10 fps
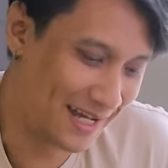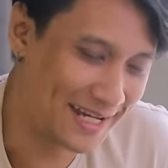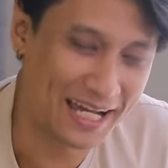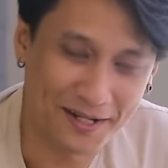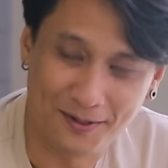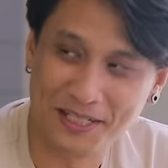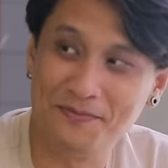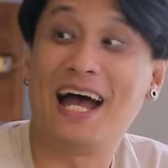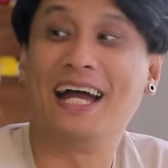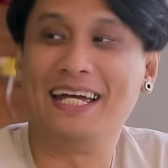รายได้ของที
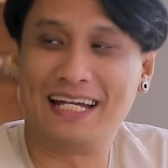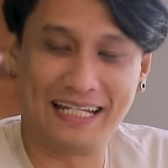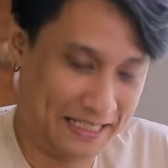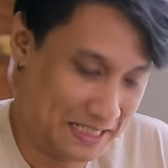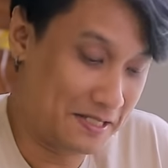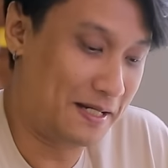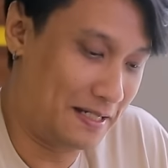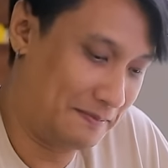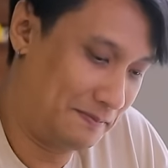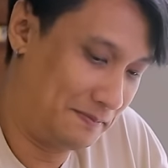มใหญ่อะไรอย่างเงี้ยว่า
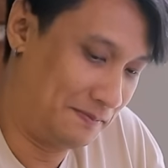เป็น